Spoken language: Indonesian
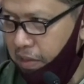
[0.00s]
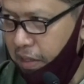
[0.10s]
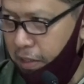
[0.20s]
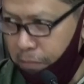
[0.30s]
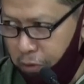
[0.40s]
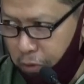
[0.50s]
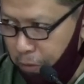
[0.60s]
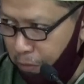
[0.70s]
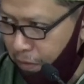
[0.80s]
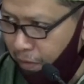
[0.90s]
Kita
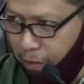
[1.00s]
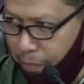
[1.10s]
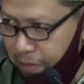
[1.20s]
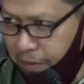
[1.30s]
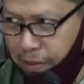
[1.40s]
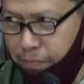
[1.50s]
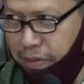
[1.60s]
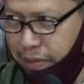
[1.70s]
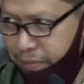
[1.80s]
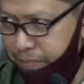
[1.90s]
bersyukur, Allah pasti
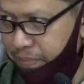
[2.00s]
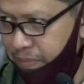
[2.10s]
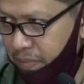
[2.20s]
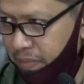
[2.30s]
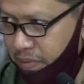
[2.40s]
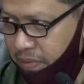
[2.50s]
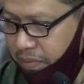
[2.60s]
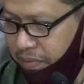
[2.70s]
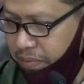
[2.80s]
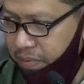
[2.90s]
tambah.
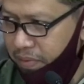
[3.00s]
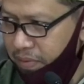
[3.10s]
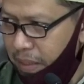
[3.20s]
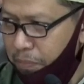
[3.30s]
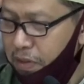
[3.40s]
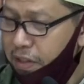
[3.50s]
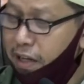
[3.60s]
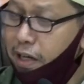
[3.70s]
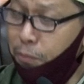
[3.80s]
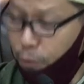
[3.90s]
Tapi
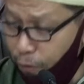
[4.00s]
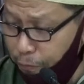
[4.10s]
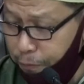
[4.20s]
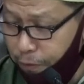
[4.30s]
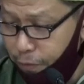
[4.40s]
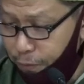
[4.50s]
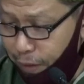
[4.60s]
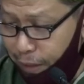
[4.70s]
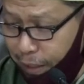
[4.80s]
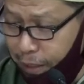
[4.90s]
jika kamu kufur,
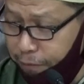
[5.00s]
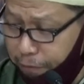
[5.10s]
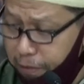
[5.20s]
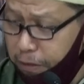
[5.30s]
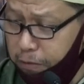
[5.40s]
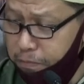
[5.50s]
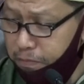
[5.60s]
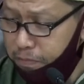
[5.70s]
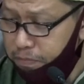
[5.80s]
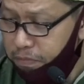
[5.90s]
wala in
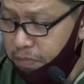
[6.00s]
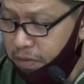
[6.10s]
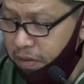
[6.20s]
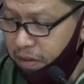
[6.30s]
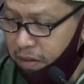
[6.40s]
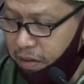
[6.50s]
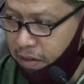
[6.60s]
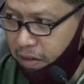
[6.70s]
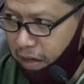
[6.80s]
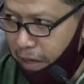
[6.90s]
kafartum,
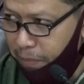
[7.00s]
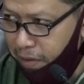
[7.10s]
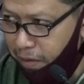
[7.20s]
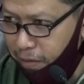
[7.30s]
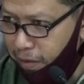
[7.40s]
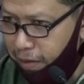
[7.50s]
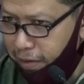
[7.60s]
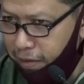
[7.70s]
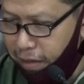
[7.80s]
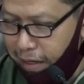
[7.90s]
apakah Allah
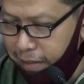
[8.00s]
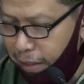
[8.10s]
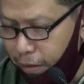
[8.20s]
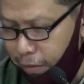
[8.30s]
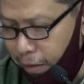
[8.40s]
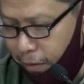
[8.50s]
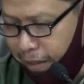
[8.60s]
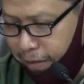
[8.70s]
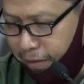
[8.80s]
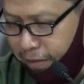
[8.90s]
katakan Allah
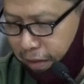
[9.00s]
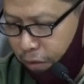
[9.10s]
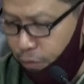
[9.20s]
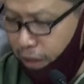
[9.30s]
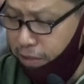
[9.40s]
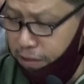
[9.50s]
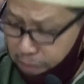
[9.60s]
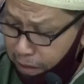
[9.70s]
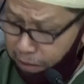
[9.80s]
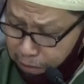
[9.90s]
katakan la
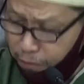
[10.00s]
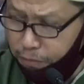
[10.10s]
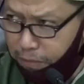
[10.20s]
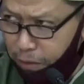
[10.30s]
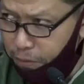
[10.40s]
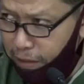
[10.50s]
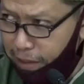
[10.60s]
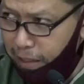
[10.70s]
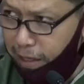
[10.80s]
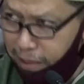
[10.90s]
aku
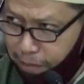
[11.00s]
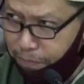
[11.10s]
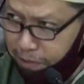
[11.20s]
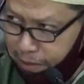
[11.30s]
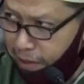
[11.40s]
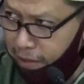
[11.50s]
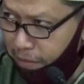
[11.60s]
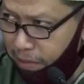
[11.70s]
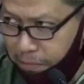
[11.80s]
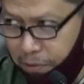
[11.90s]
akan azab, pasti
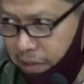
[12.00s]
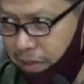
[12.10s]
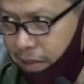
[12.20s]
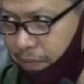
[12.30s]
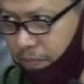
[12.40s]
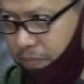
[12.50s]
azab kamu? Tidak.